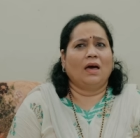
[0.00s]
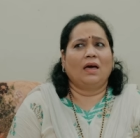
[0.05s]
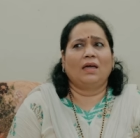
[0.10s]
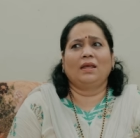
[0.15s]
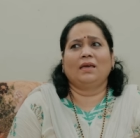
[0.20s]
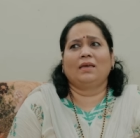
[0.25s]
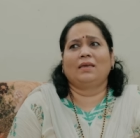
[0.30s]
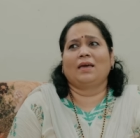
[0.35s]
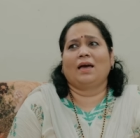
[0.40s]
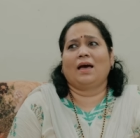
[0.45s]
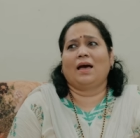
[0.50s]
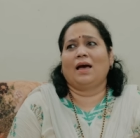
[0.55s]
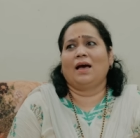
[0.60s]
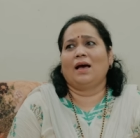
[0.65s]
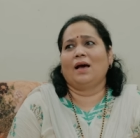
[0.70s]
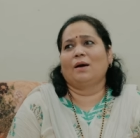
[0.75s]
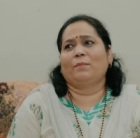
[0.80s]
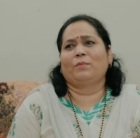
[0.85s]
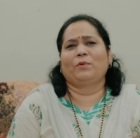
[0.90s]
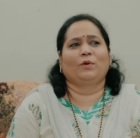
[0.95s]
अरे क्या
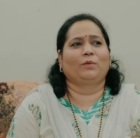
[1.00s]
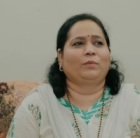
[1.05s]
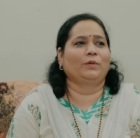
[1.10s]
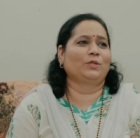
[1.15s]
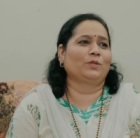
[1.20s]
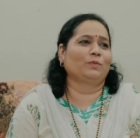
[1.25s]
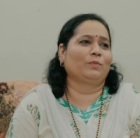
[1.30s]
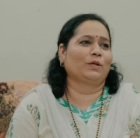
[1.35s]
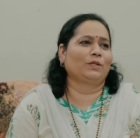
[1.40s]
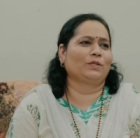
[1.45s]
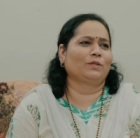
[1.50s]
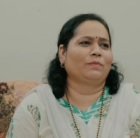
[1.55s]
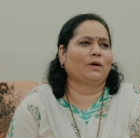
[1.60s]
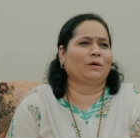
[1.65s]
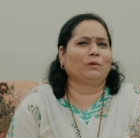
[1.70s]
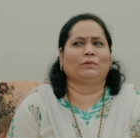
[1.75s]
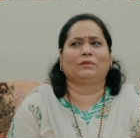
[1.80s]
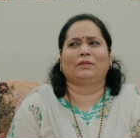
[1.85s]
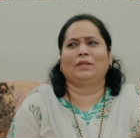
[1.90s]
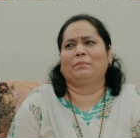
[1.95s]
आप लोग भी सुबह सुबह
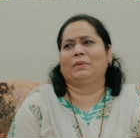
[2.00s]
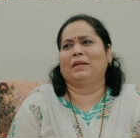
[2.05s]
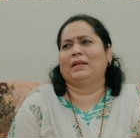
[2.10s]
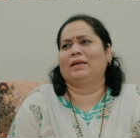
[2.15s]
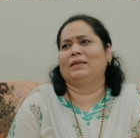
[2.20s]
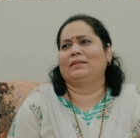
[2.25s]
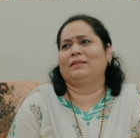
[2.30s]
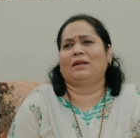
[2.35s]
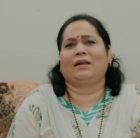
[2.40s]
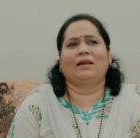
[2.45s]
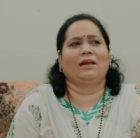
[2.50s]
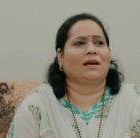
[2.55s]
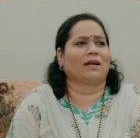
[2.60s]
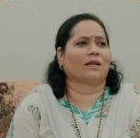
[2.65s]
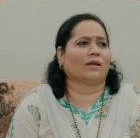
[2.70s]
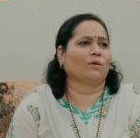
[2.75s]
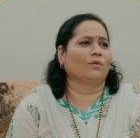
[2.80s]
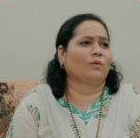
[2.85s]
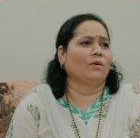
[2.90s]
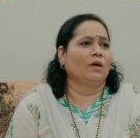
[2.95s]
कुत्ते बिल्ली की तरह लड़
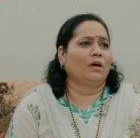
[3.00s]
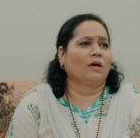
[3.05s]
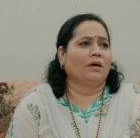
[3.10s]
रहे हो